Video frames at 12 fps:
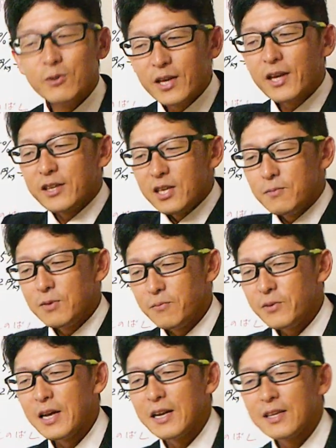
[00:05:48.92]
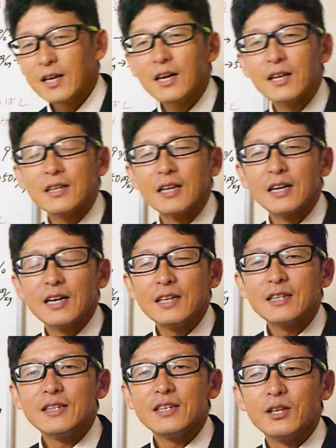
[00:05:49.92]
で TPP やりたかった
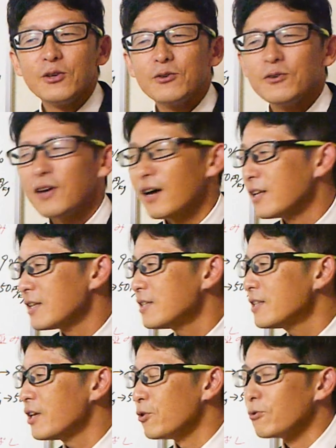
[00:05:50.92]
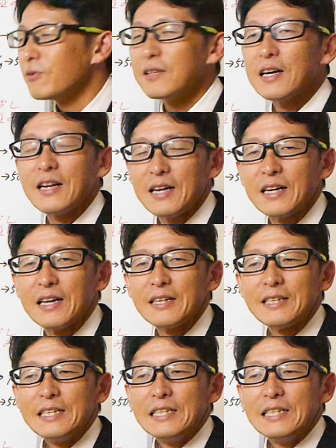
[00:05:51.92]
かっていう話で言ったら